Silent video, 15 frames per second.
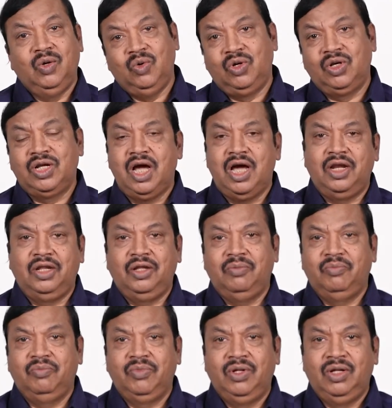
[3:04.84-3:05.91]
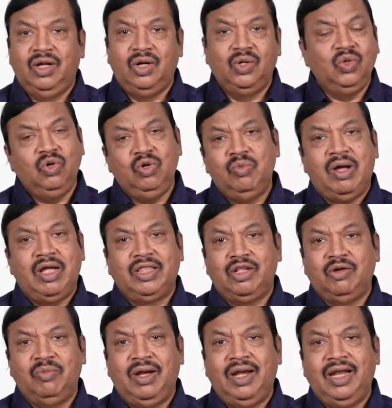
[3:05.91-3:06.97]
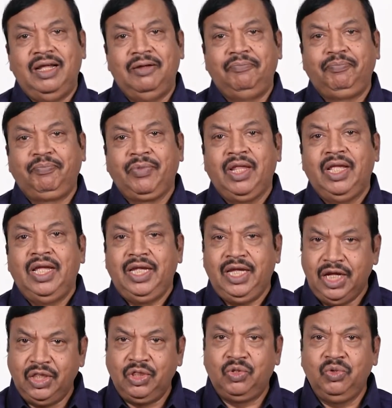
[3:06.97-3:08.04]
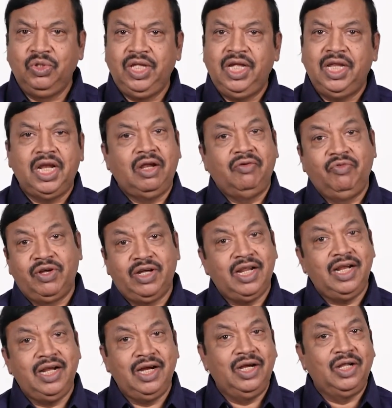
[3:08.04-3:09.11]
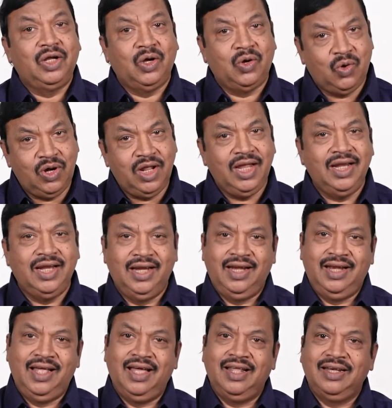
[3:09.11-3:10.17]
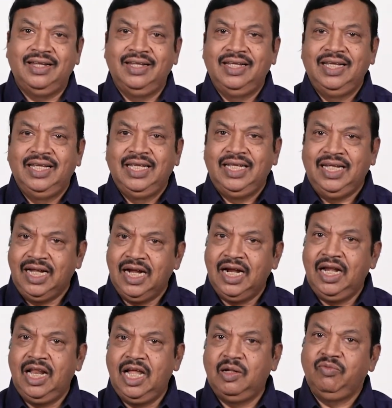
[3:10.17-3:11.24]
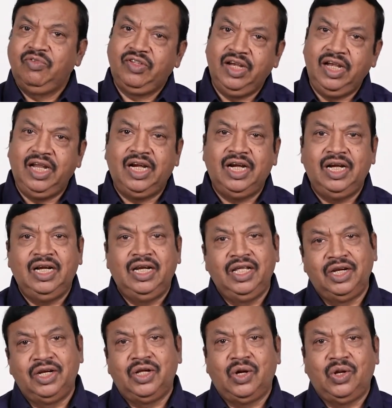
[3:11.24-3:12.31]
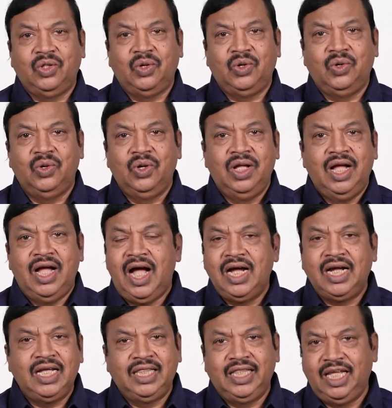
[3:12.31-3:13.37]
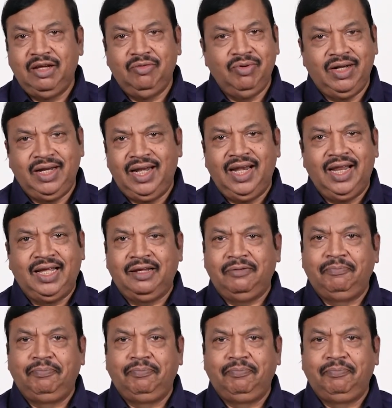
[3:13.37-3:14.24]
ஒரு காரியம் அதோடு மாத்திரமல்ல என் துதியை நான் விக்கிரங்களுக்கு கொடையன் என்றார் எங்கெல்லாம் சிலைகள் இருக்கிறதோ அங்கே தேவன் இல்லை